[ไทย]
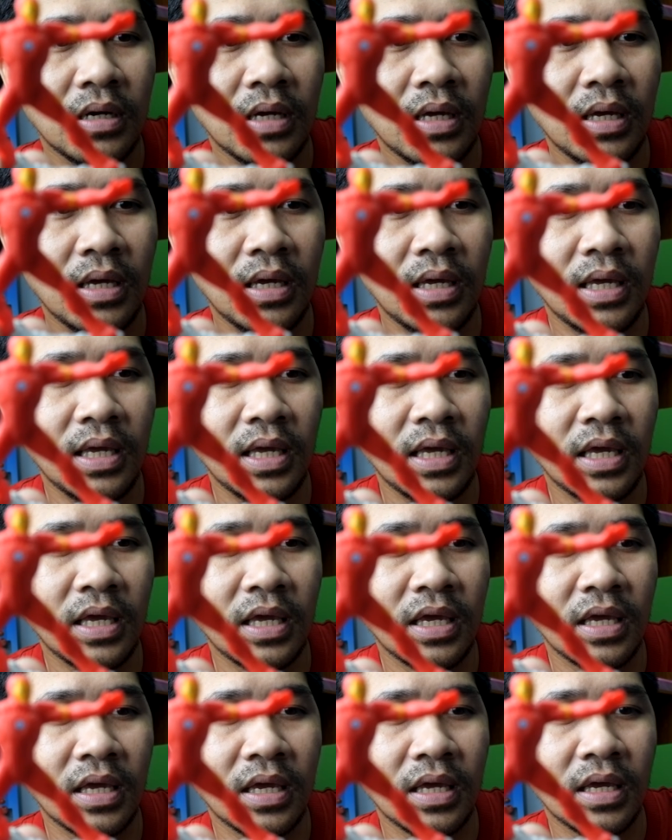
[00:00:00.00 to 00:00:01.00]
เอ
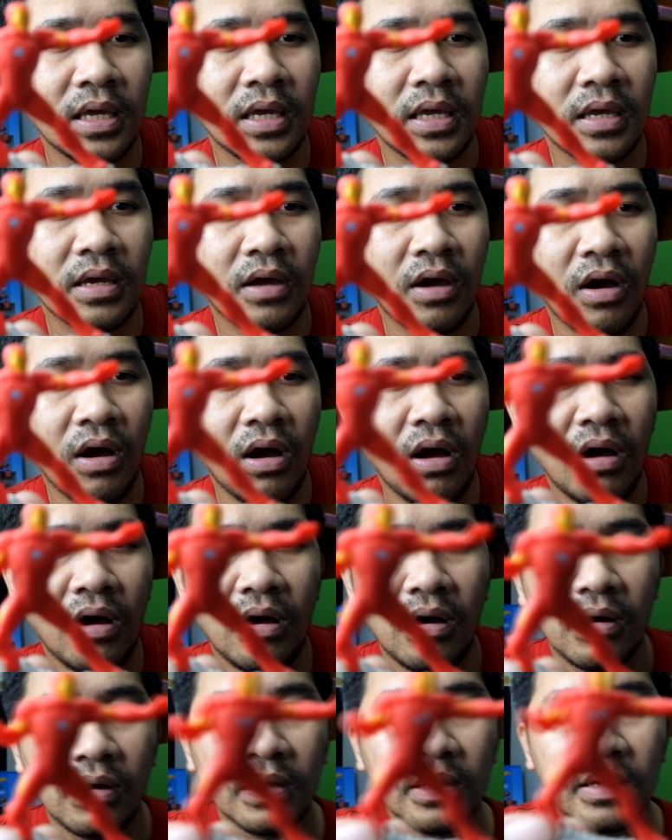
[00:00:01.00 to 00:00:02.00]
ออ
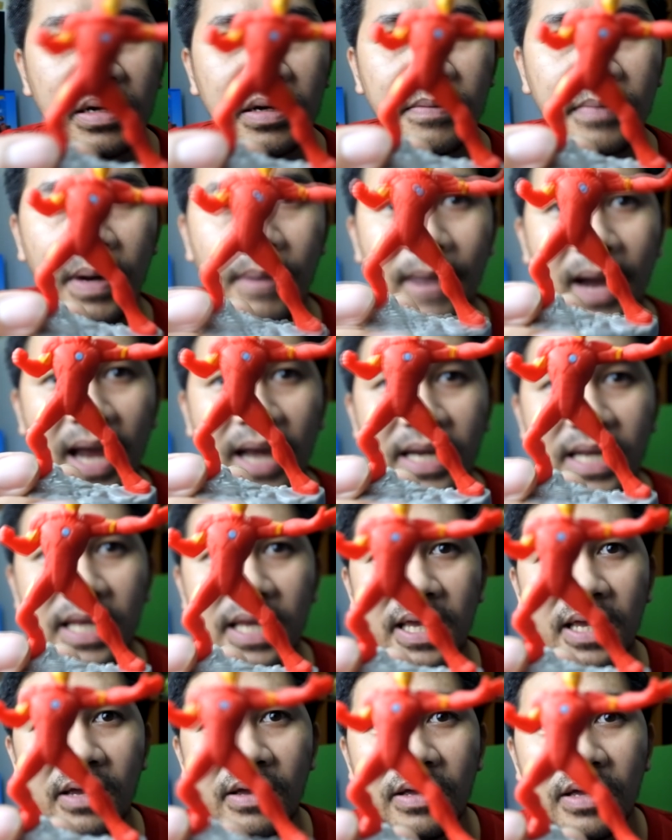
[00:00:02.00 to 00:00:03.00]
ประมาณ
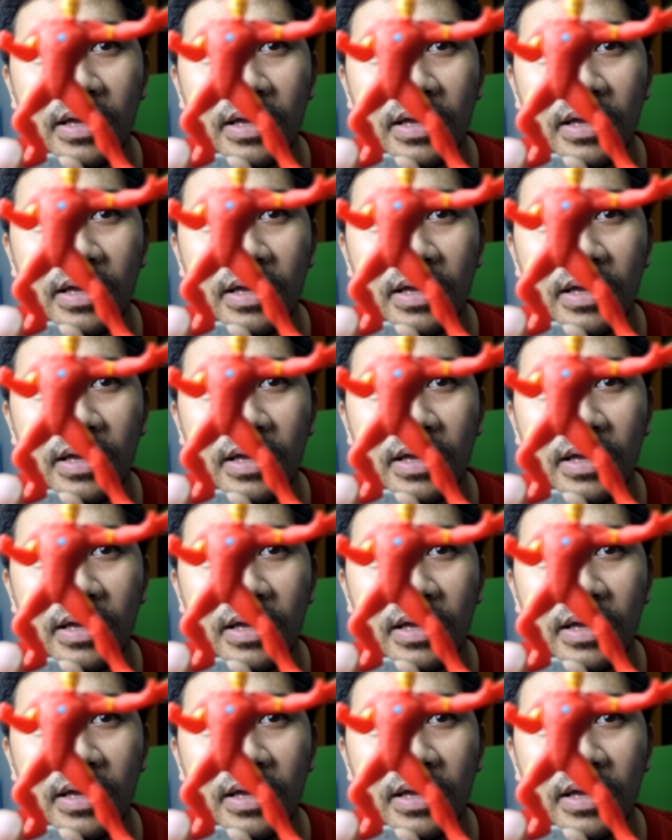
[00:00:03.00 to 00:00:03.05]
นี้